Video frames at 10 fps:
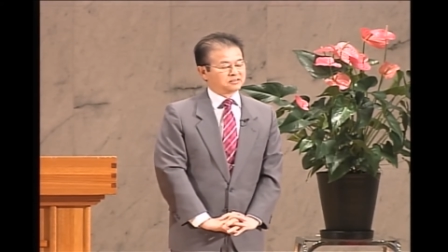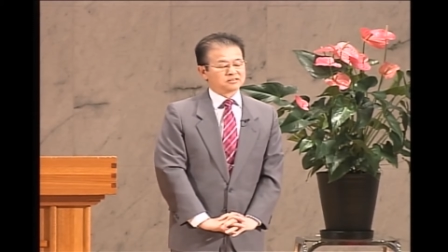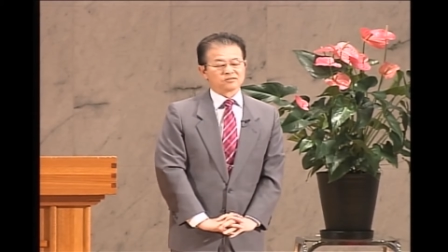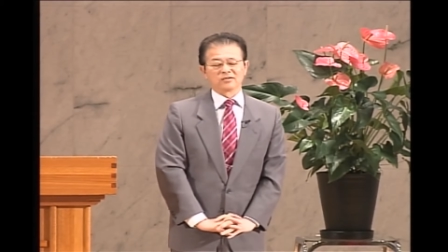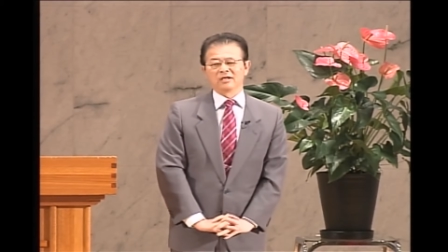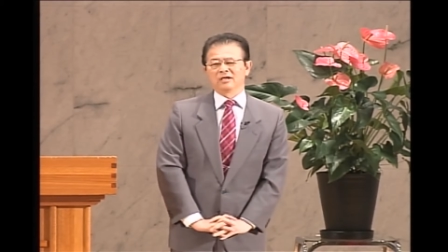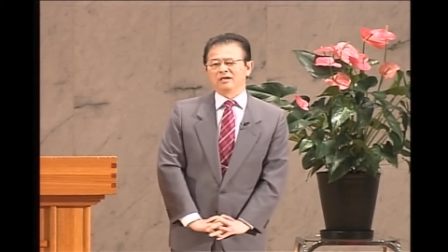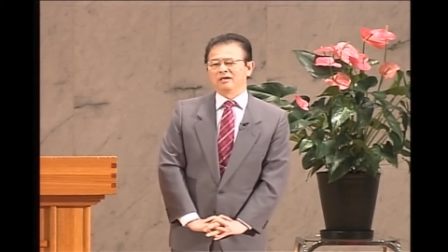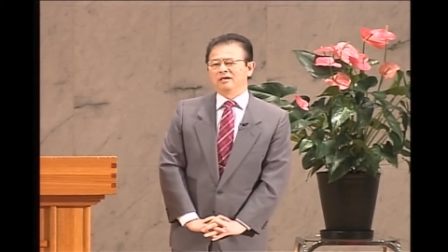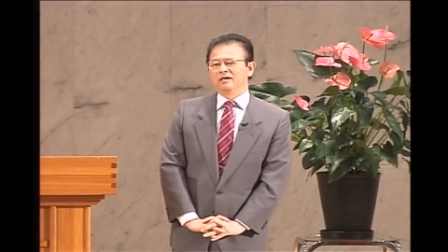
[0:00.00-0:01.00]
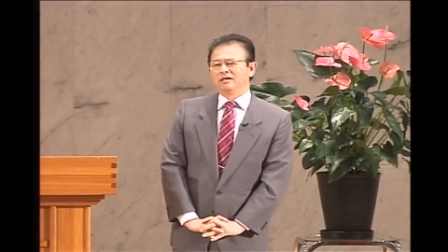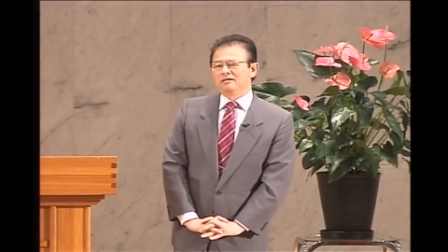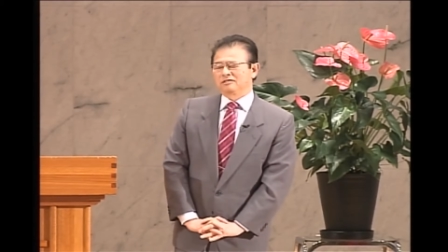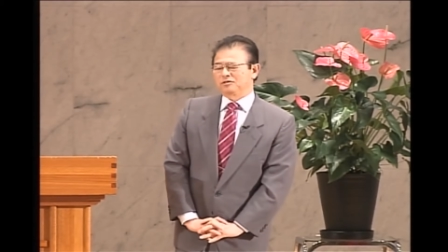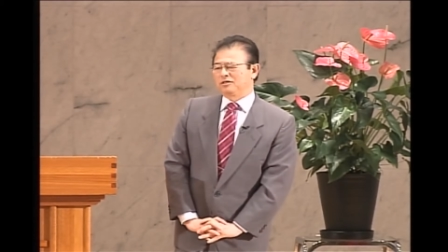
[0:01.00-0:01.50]
それでね、
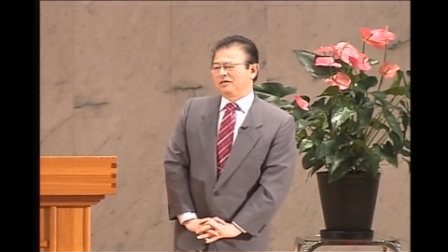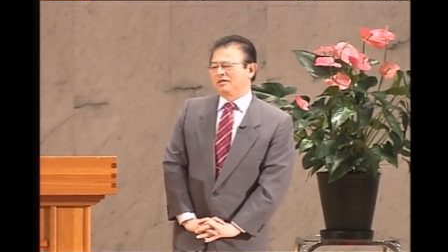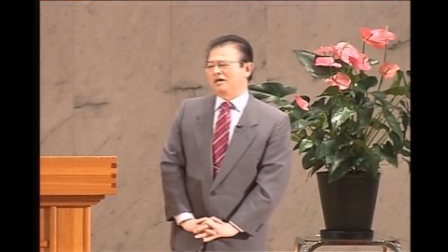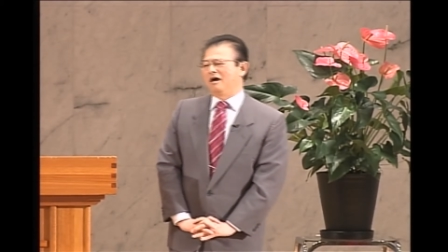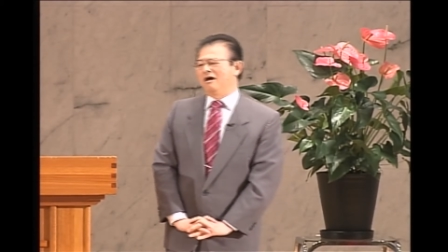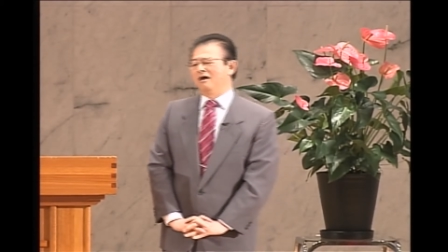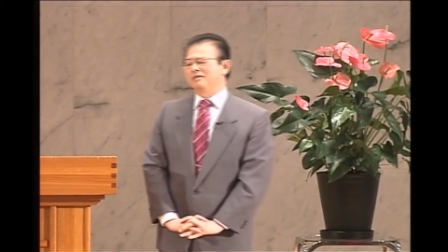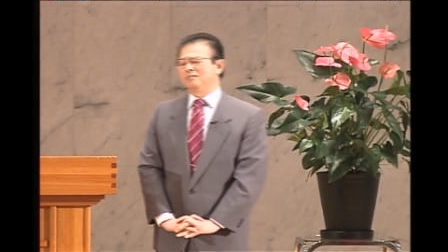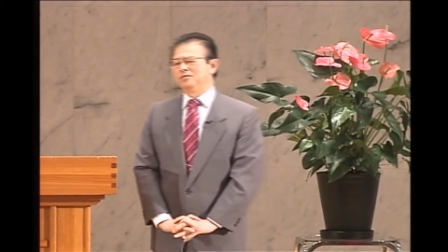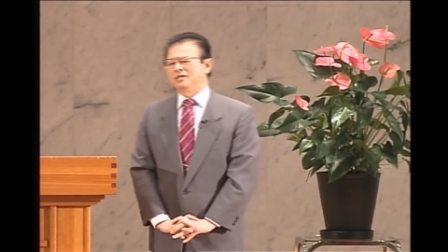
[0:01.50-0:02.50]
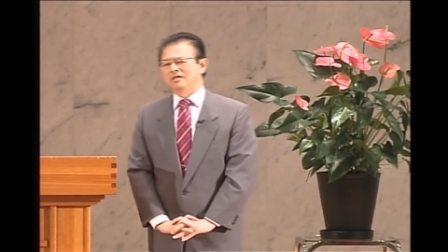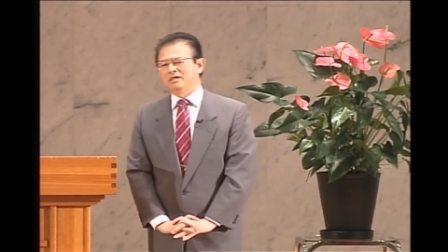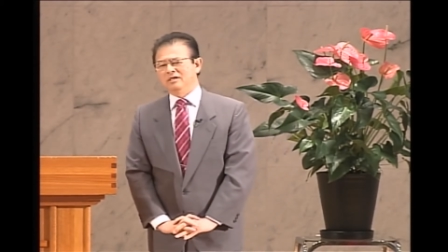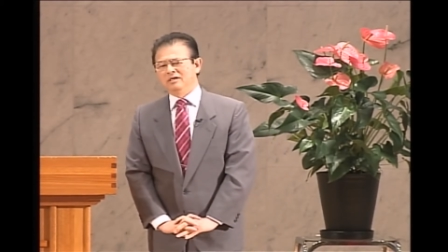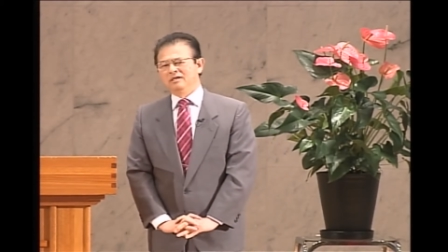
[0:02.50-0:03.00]
私なりに考えてみて
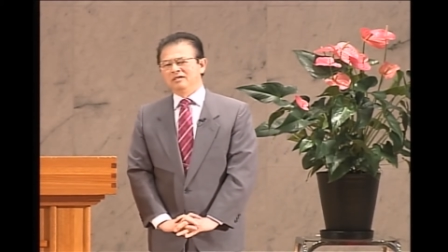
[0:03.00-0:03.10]
ね、